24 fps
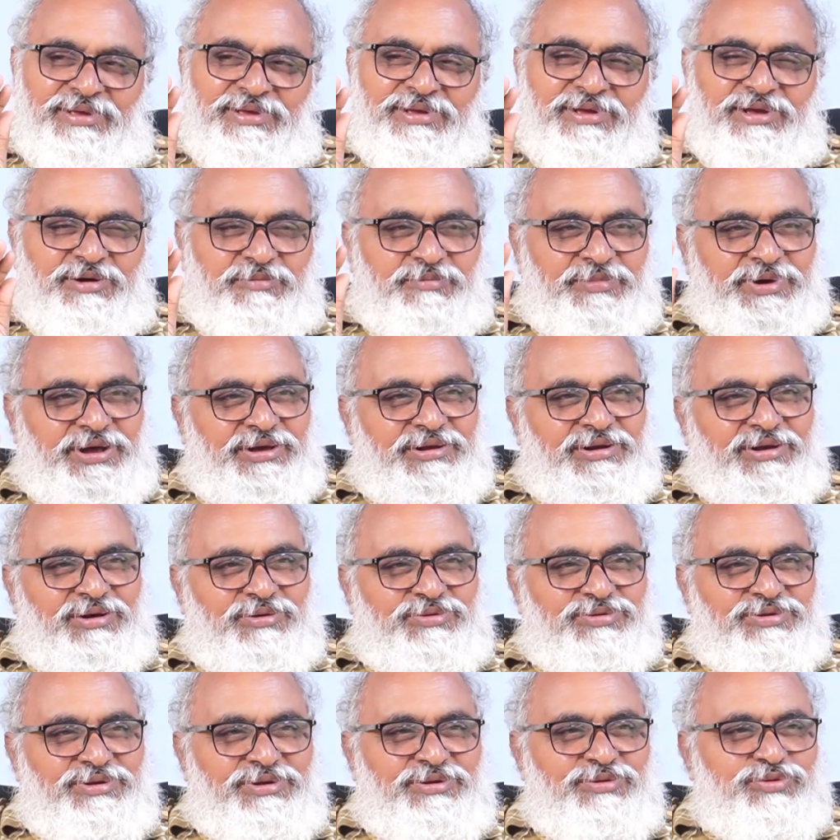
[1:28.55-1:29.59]
ఈ అమ్మాయి నాకు
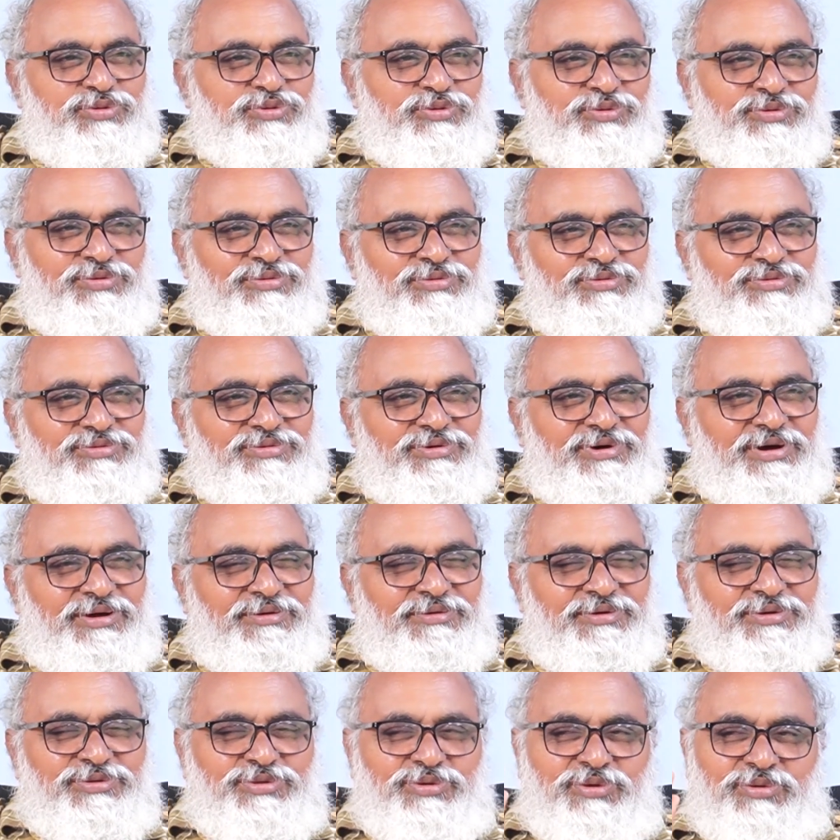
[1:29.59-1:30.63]
తెలుసును
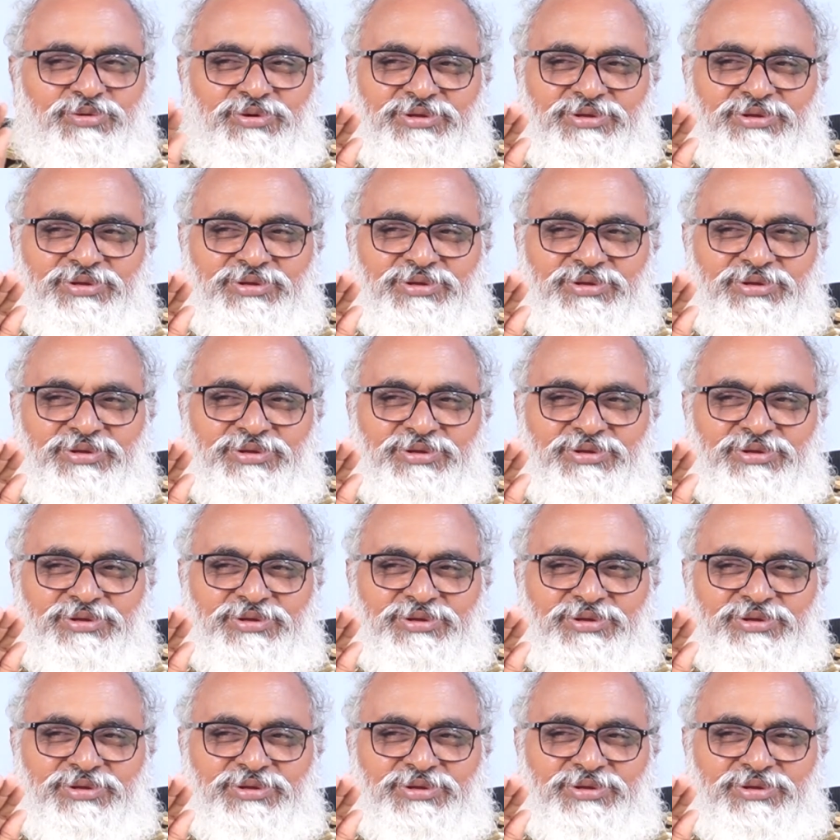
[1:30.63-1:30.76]
ఆవిడతో